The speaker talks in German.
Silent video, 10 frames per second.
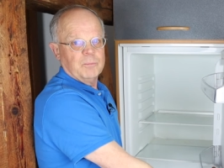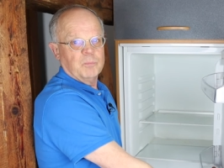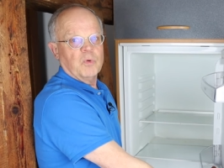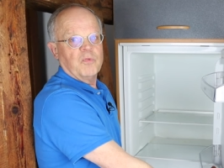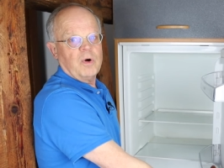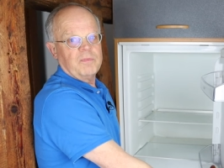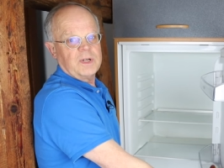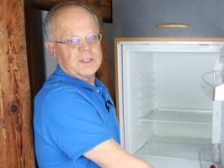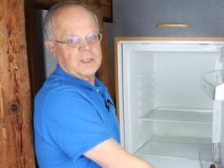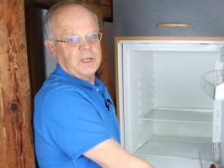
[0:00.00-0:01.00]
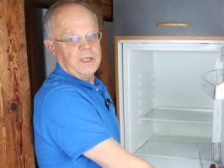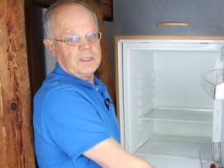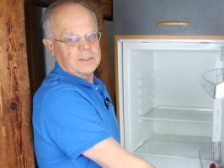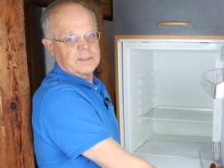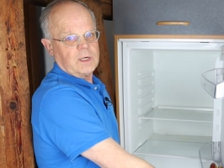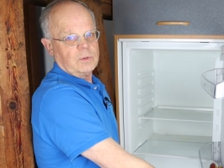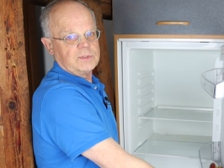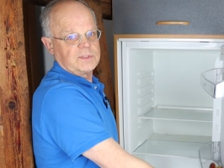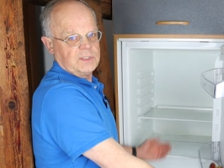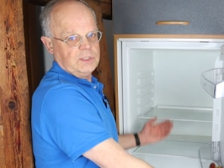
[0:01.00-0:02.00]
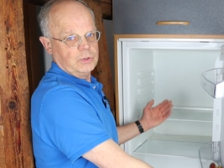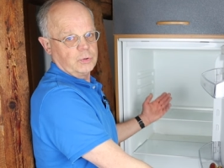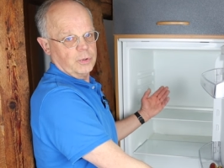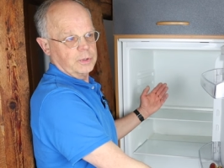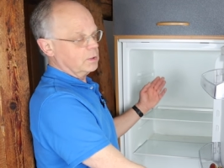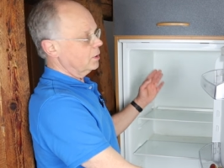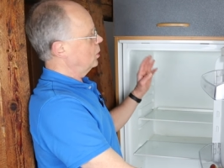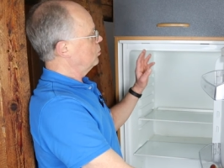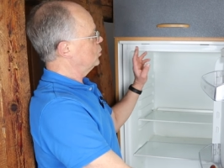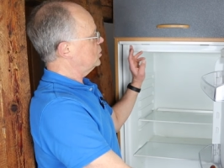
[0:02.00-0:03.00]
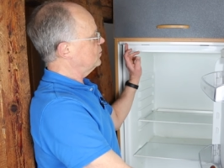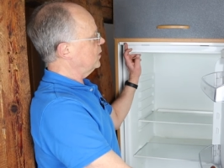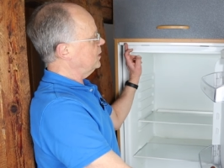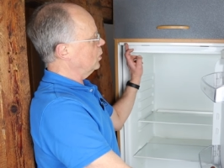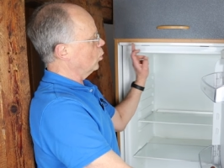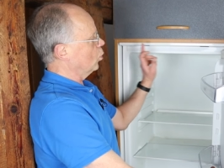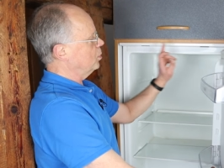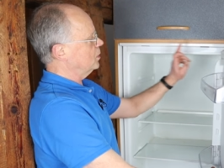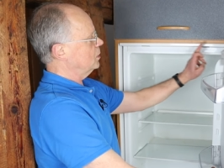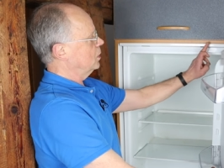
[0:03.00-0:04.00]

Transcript: Bevor wir das Gerät jetzt rausziehen können, müssen wir hier oben